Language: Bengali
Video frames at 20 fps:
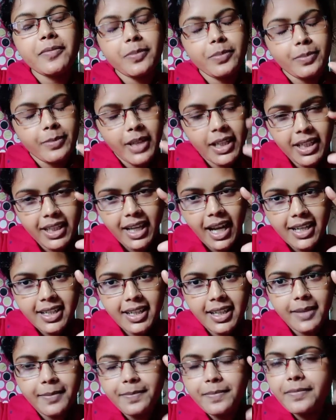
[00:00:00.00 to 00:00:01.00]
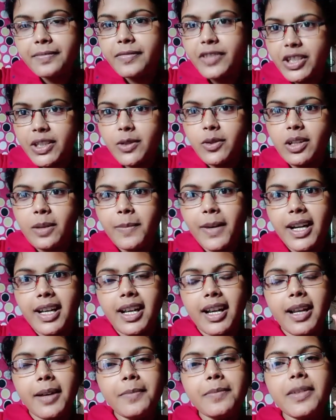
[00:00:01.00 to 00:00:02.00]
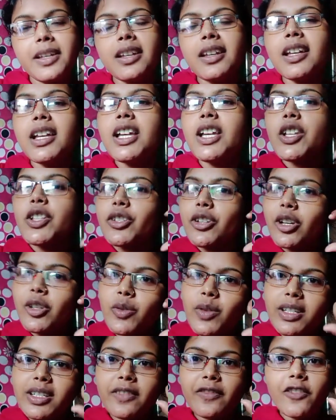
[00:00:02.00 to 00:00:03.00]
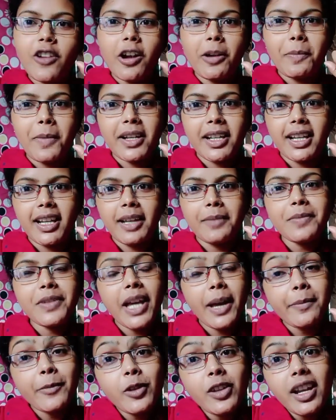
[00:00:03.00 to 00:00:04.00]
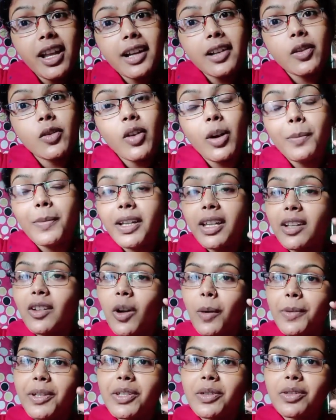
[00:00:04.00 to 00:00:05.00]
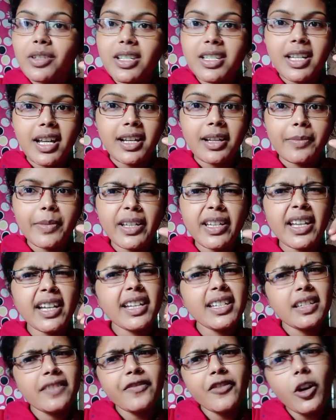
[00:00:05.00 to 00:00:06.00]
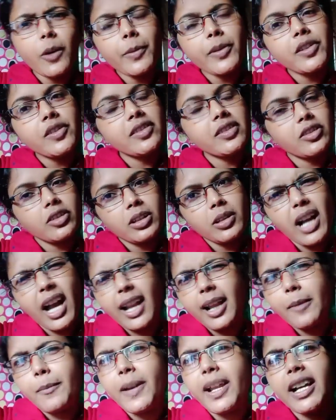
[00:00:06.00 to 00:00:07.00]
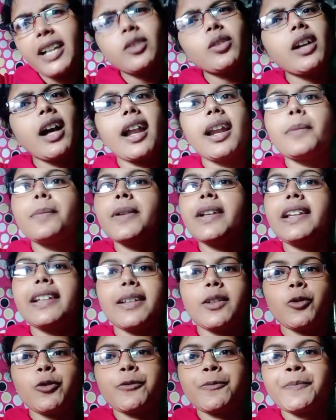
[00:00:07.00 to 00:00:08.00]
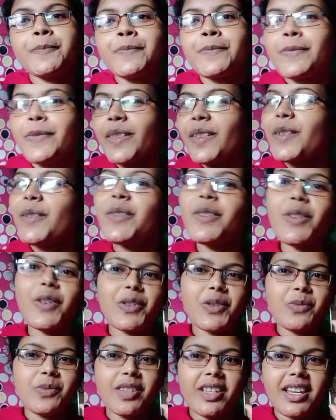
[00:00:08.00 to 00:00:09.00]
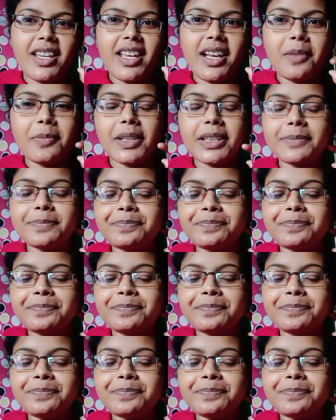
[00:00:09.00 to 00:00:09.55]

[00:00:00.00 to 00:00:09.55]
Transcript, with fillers: মানে কাটালাম ভিডিওটা বানালাম ছোট্ট একটা ব্লগ বানালাম কেমন লাগলো আমাকে কমেন্ট করে জানাবে নেগেটিভ কমেন্ট যদি খারাপ লাগে তো খারাপই লিখুন কোনো অসুবিধা নেই আমার